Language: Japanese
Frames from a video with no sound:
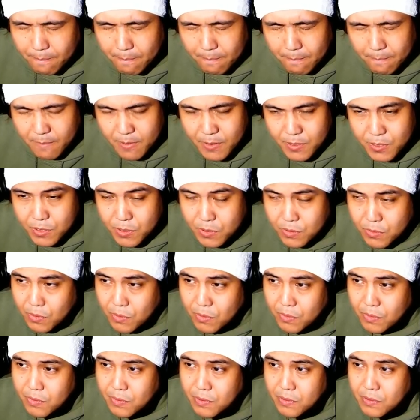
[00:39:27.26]

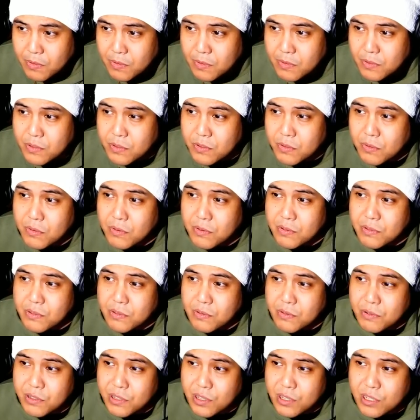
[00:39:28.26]
そういう想
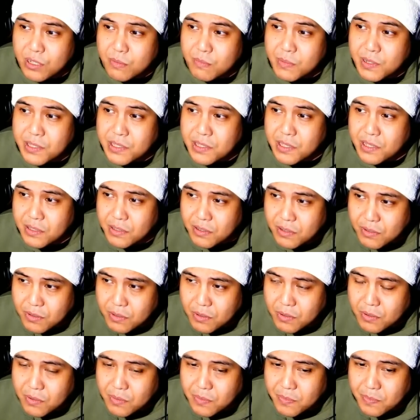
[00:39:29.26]
像してしまったんです
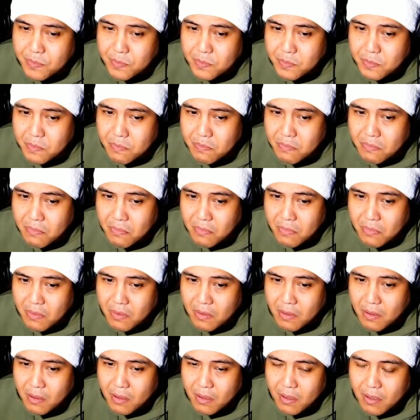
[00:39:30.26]

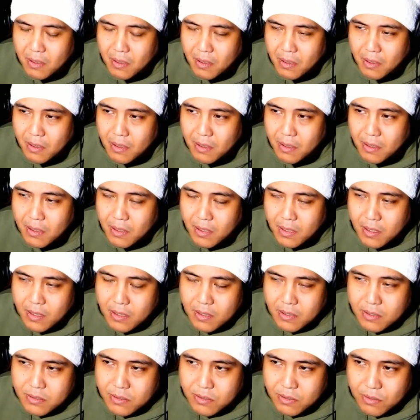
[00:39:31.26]
よ。っ
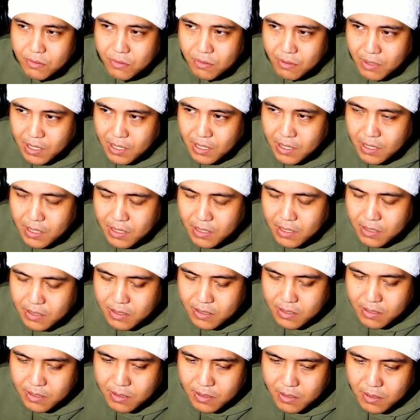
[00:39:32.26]
ていうのが、
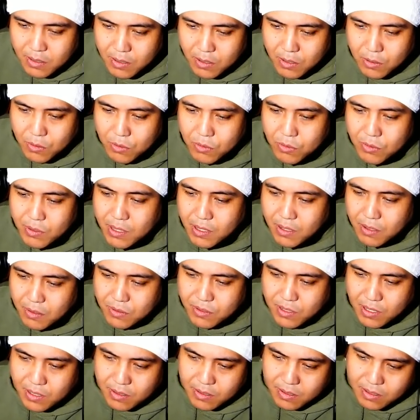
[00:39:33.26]
このエリオ
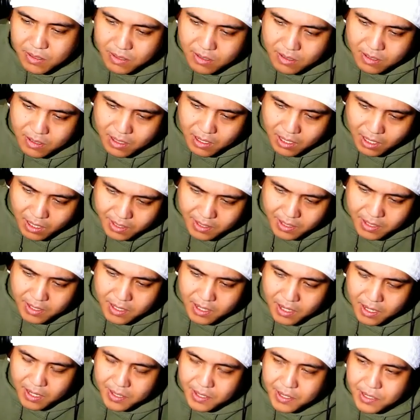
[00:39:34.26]
さんかなり
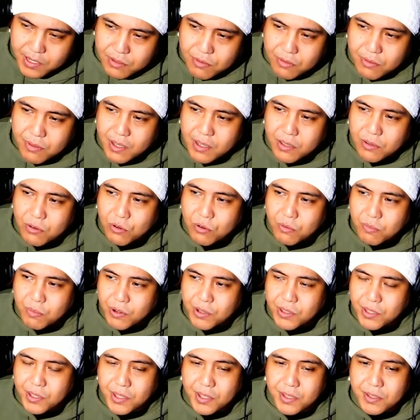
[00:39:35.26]
話の内容を覚え
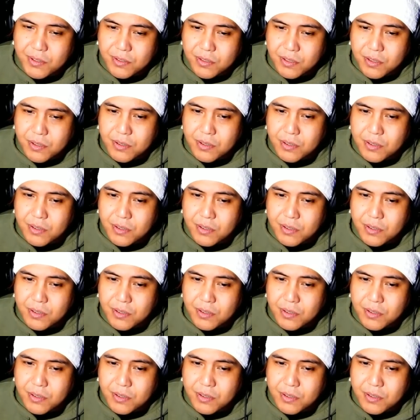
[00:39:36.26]
てたんですね。